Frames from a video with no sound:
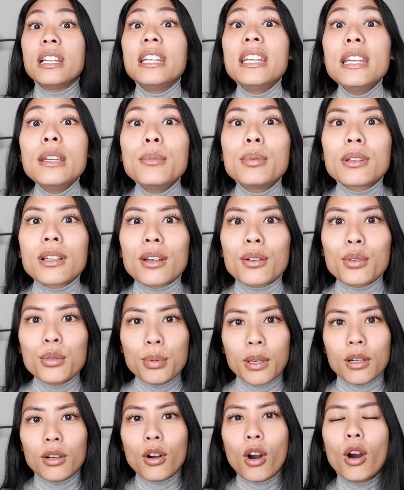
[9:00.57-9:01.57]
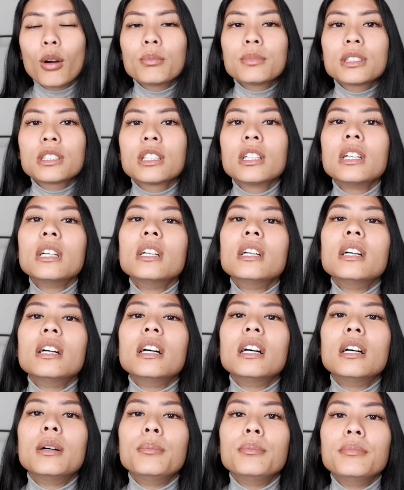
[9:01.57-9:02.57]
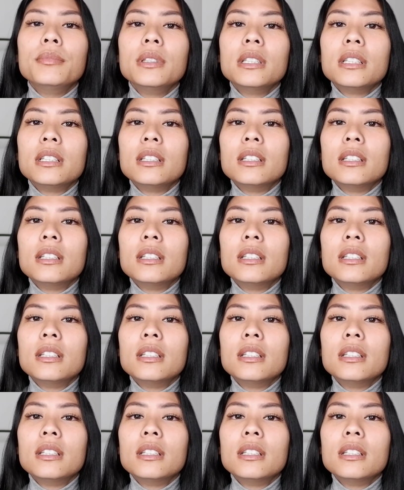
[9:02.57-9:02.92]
Liebe darüber kommt, ähm,